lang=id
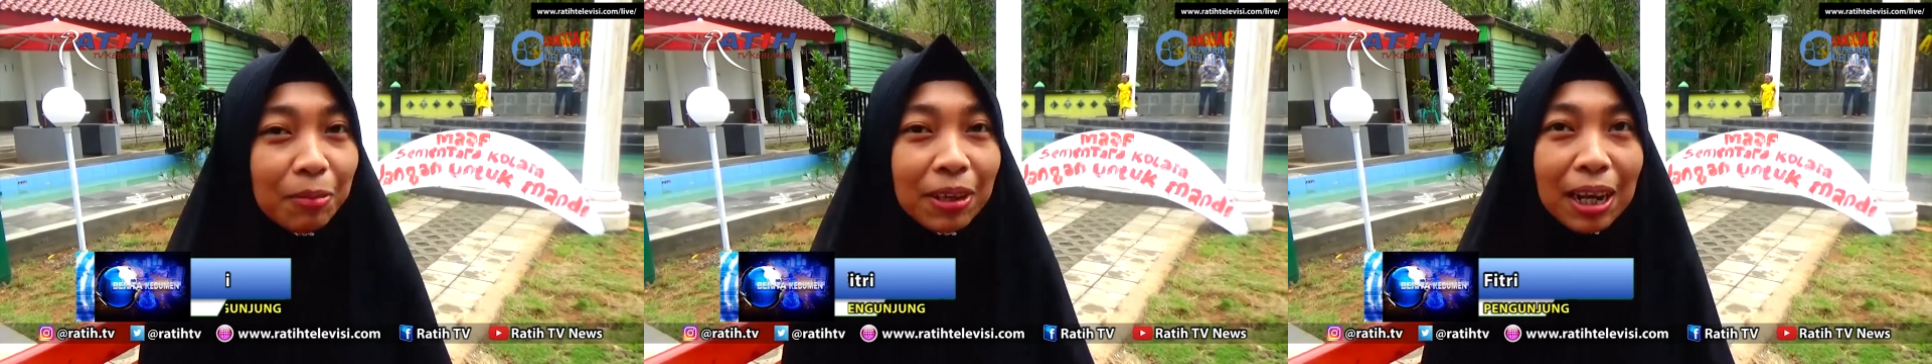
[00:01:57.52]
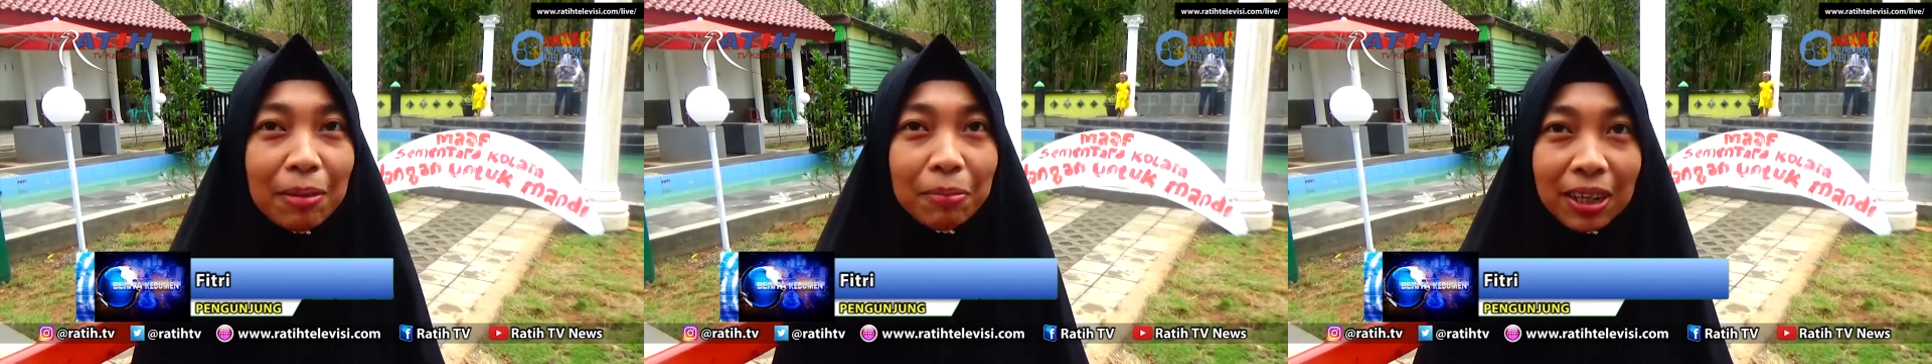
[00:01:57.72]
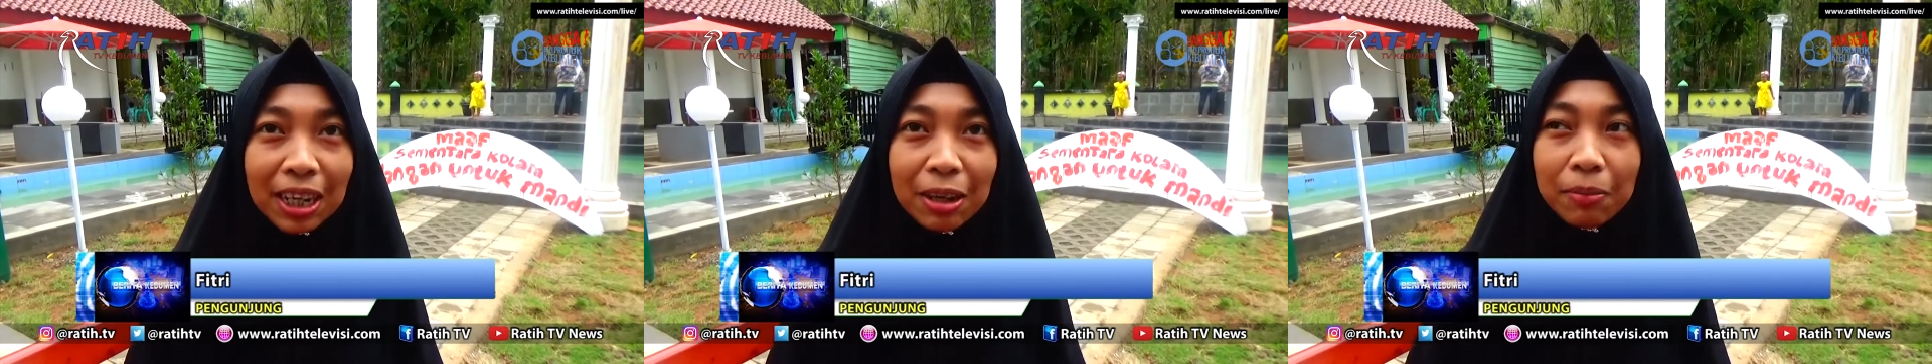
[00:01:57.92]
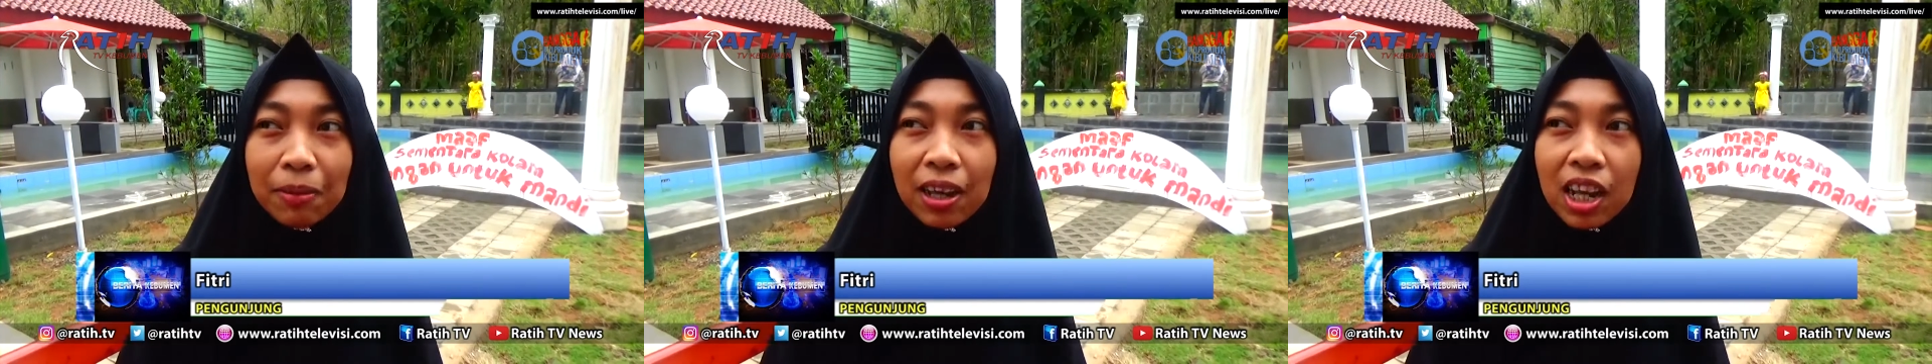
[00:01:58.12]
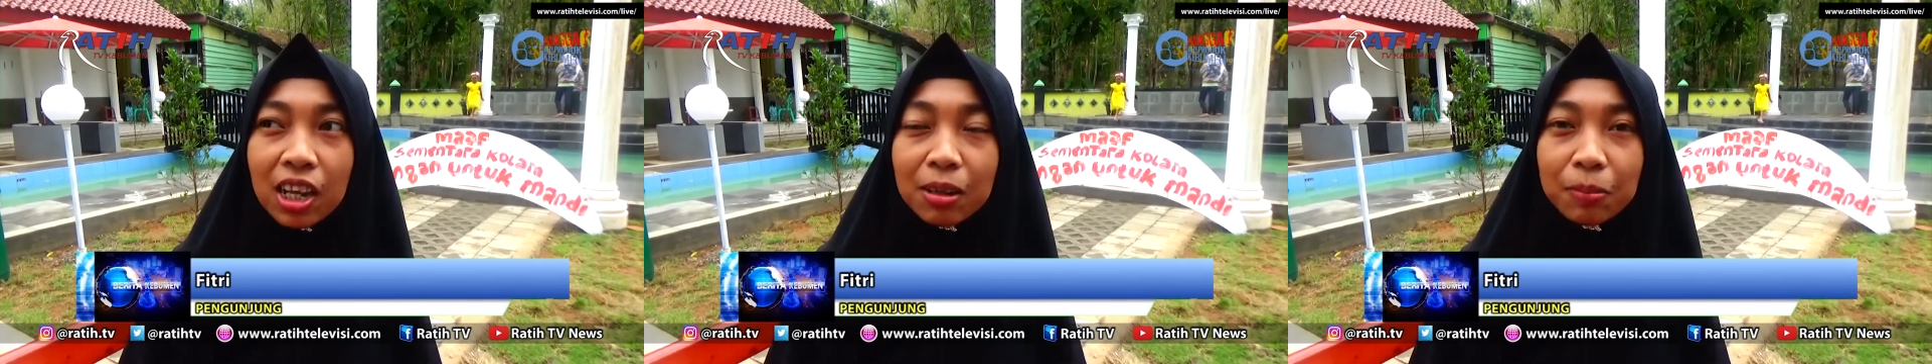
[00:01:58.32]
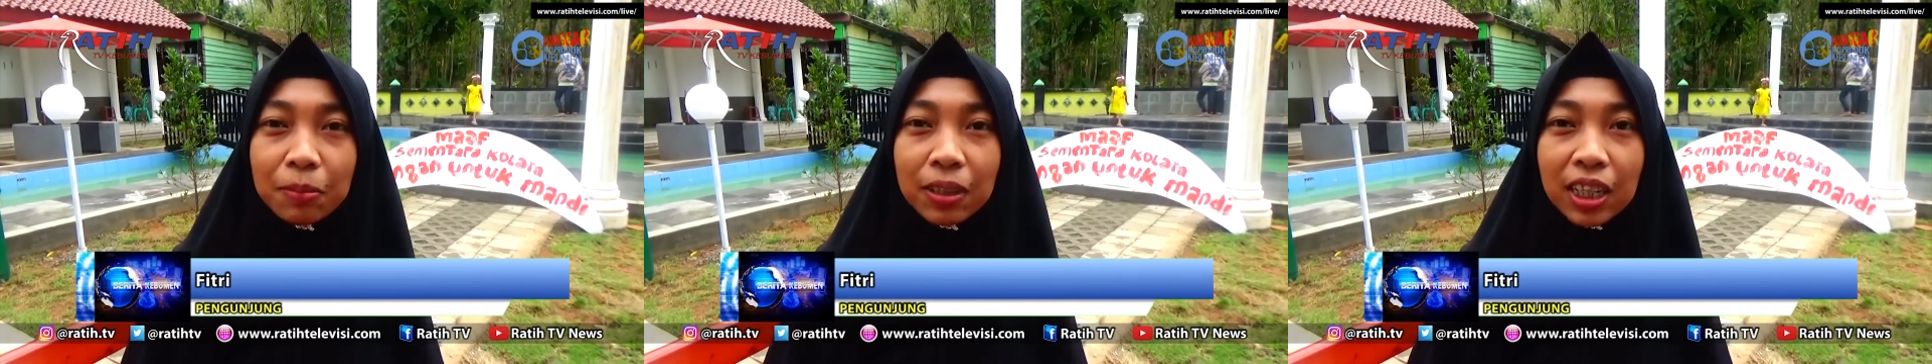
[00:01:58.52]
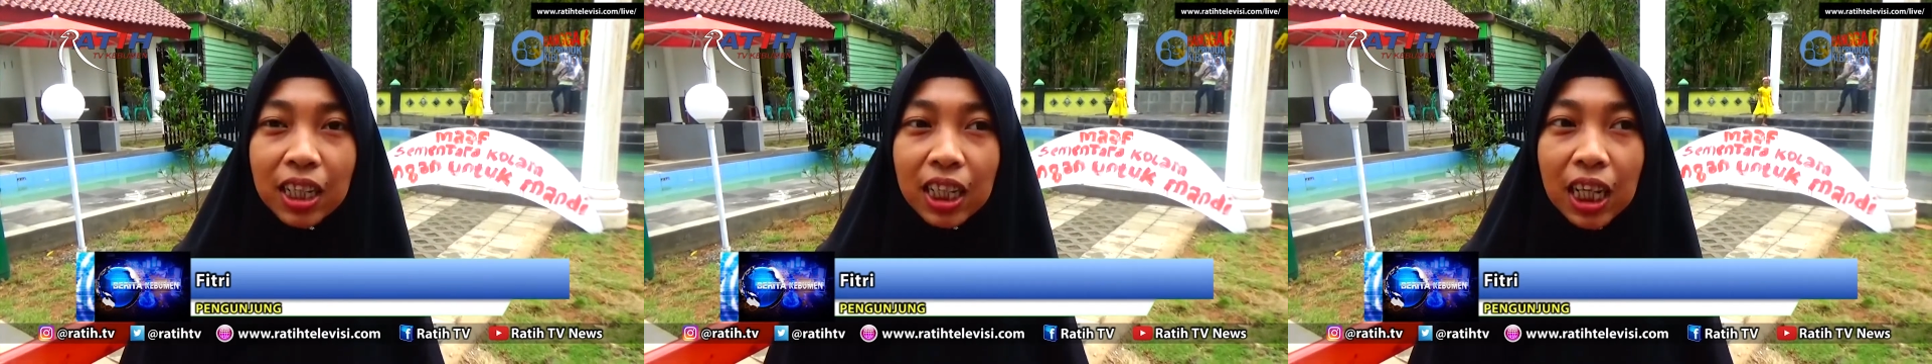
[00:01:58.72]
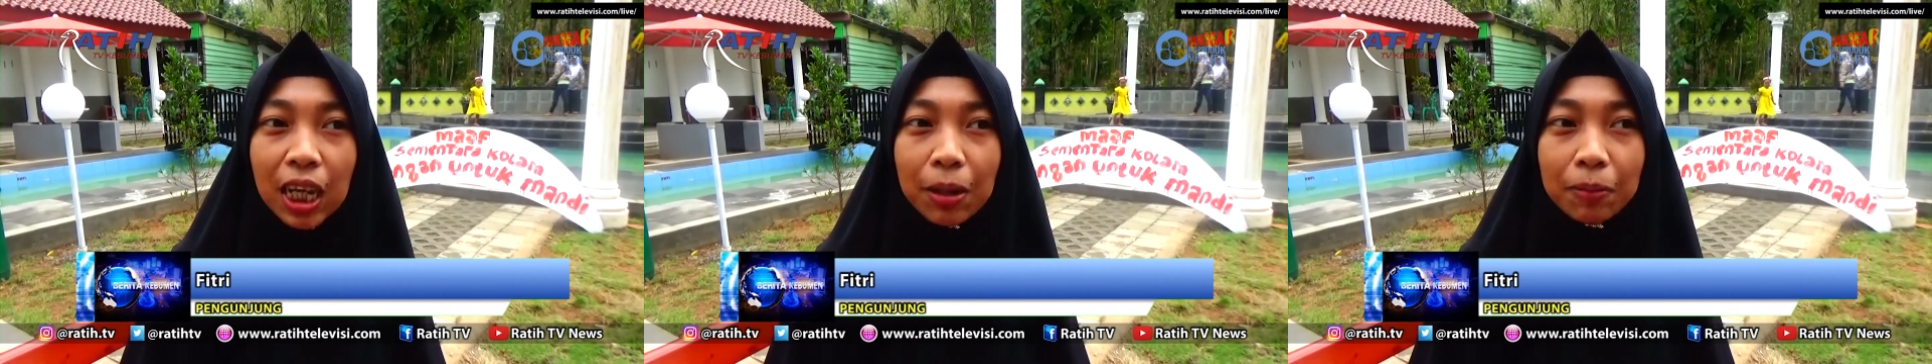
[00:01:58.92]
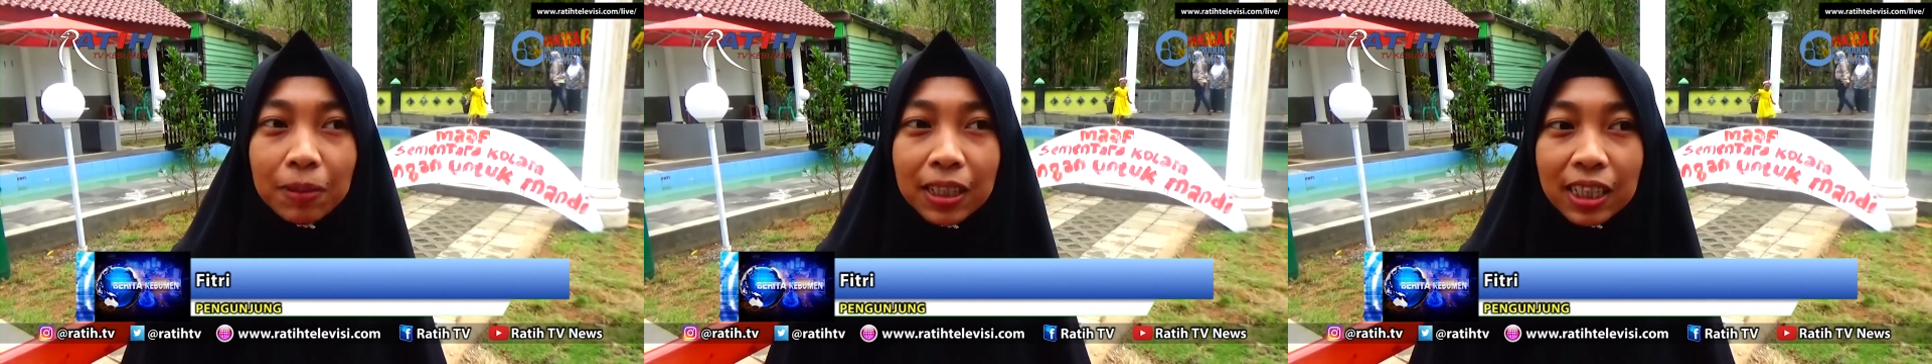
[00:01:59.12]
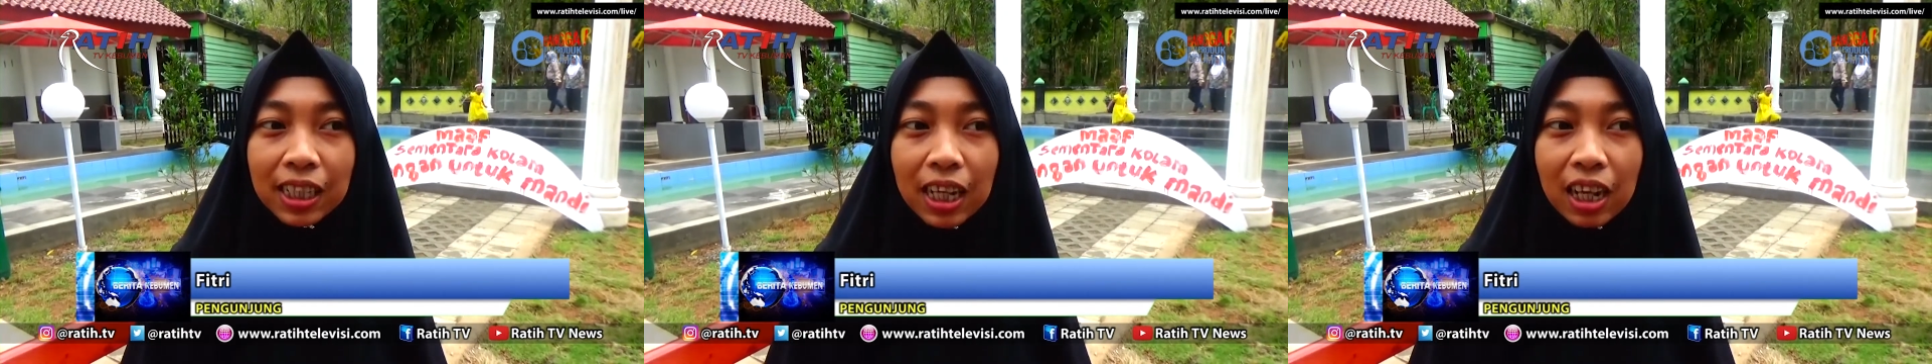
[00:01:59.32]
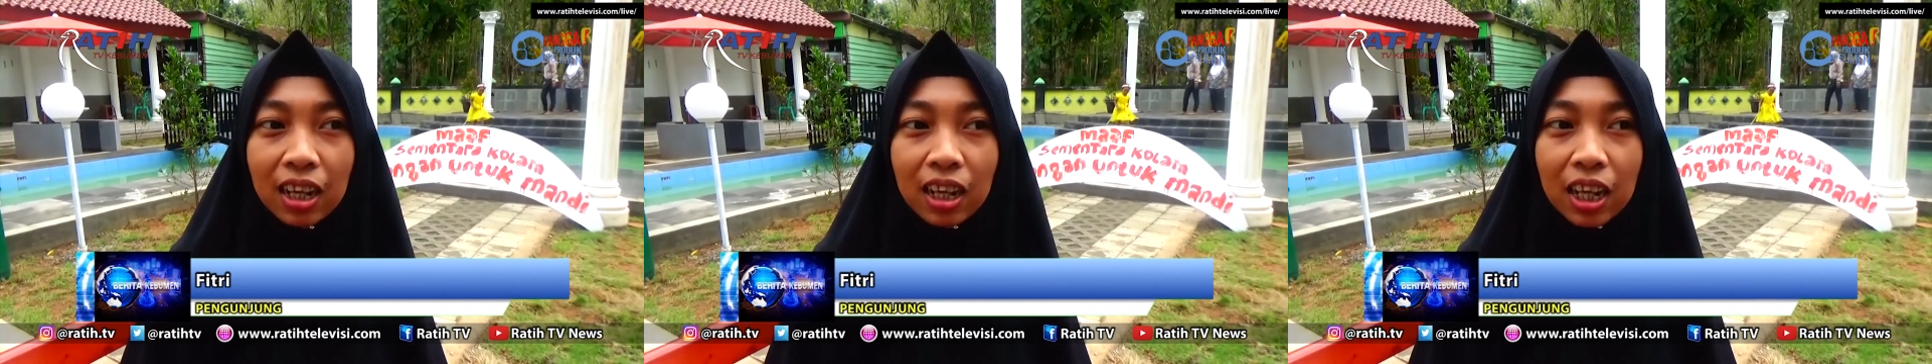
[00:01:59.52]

lebih rapi ya lebih apa sih ya?